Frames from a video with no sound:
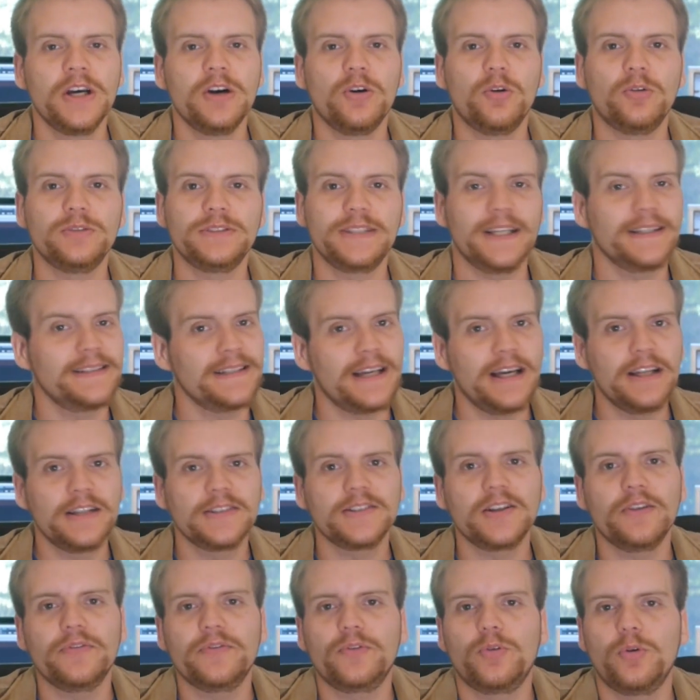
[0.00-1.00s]
Und das
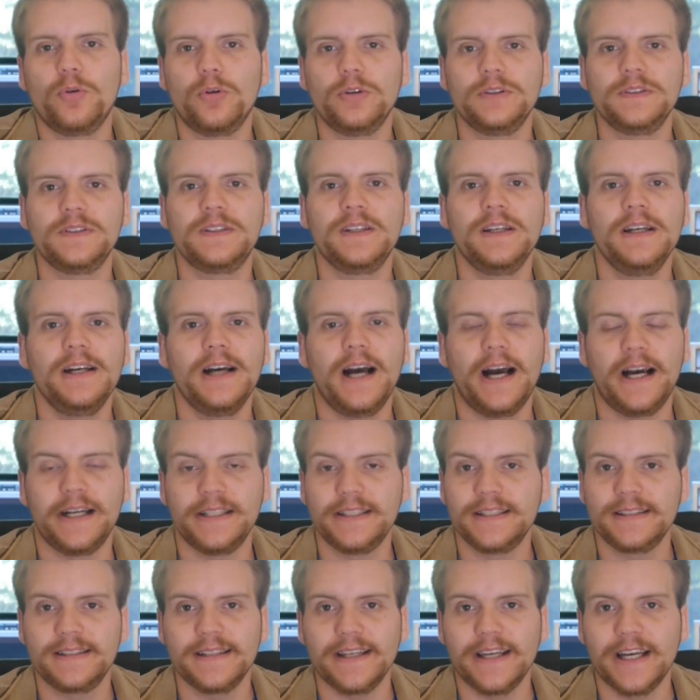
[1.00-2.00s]
alles aufgrund
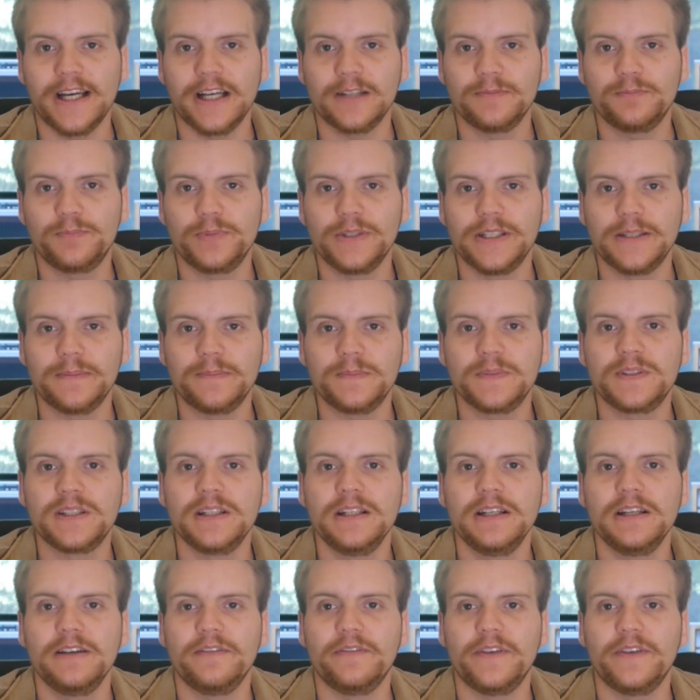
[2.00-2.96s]
eines Erdbebens,